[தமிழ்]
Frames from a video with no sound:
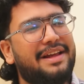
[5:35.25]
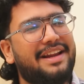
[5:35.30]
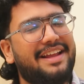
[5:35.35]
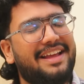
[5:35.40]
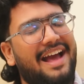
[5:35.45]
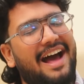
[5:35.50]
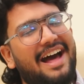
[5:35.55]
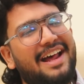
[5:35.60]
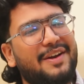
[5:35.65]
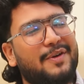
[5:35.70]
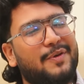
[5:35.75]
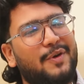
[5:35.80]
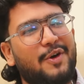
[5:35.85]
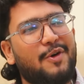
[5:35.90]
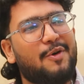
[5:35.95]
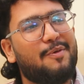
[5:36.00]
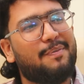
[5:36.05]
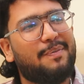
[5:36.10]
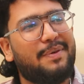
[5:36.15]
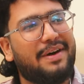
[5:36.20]
மாதிரி யார் கூட
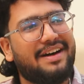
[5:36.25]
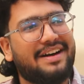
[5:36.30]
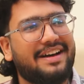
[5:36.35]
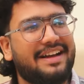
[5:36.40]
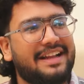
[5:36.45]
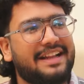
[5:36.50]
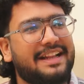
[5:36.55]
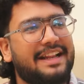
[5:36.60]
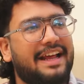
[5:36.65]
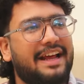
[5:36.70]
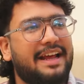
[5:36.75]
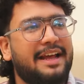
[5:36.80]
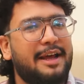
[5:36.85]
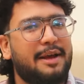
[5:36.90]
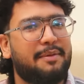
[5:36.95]
வைப்பாங்க இந்த